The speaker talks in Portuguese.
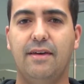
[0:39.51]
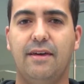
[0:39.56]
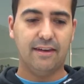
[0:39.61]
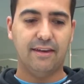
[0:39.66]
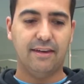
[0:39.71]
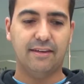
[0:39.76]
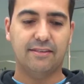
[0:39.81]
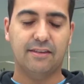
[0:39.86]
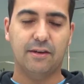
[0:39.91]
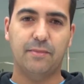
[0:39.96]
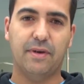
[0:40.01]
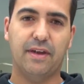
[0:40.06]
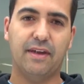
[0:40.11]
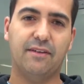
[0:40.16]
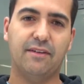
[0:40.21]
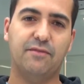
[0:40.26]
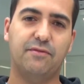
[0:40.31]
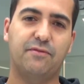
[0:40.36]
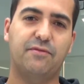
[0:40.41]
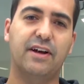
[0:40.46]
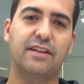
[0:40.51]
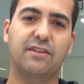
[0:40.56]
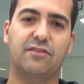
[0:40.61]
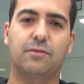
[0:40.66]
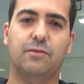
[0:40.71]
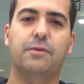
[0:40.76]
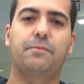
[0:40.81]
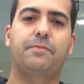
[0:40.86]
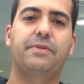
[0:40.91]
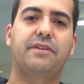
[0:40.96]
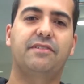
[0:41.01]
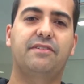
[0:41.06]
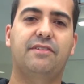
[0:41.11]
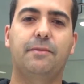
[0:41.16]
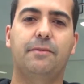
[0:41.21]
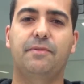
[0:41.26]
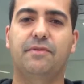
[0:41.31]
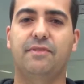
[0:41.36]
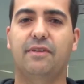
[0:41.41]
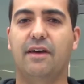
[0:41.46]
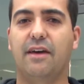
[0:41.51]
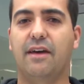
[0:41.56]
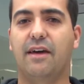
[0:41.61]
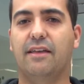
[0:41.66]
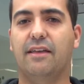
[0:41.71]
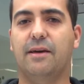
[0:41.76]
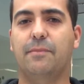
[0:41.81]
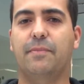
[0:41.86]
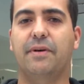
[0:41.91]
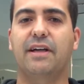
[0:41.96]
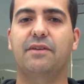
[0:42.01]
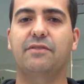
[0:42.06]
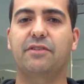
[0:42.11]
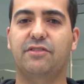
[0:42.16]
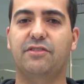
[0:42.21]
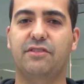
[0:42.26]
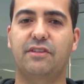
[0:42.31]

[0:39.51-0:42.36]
e também fala sobre princípios de, da palavra de